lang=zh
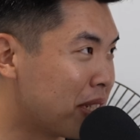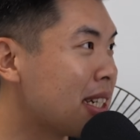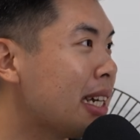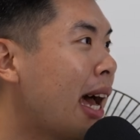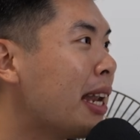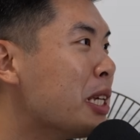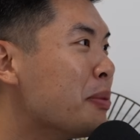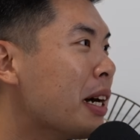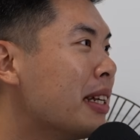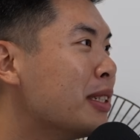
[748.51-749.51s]
的这个压
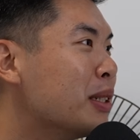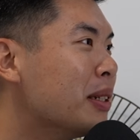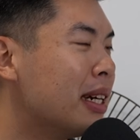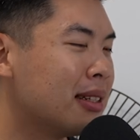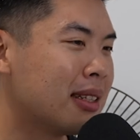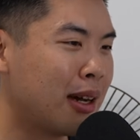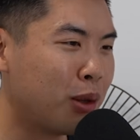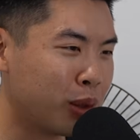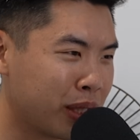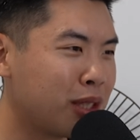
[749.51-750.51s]
力嘛，对不对？那
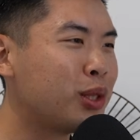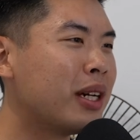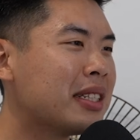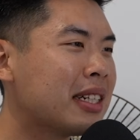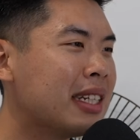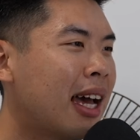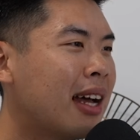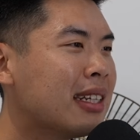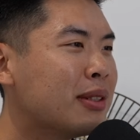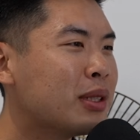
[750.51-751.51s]
我是需要这个
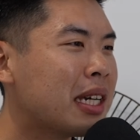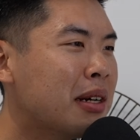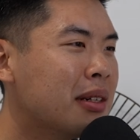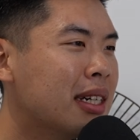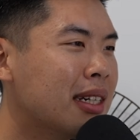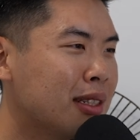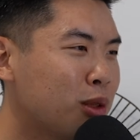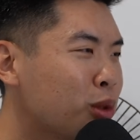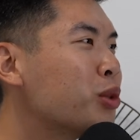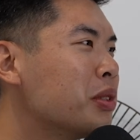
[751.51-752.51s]
压力，我才会
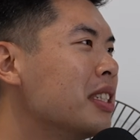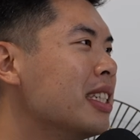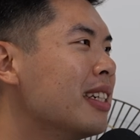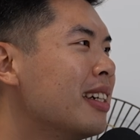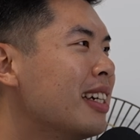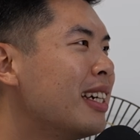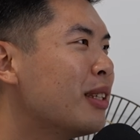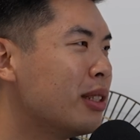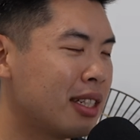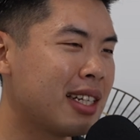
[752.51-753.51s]
督促自己。
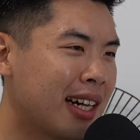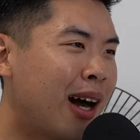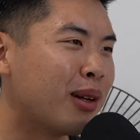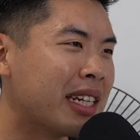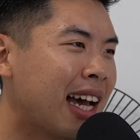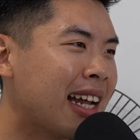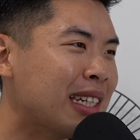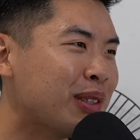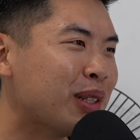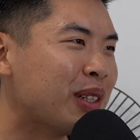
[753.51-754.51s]
对，这是一个好的压
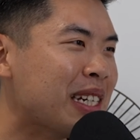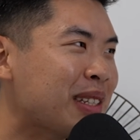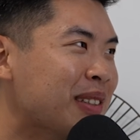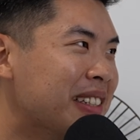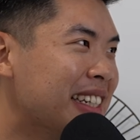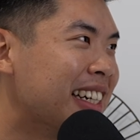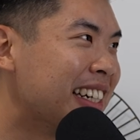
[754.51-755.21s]
力，对我来说，对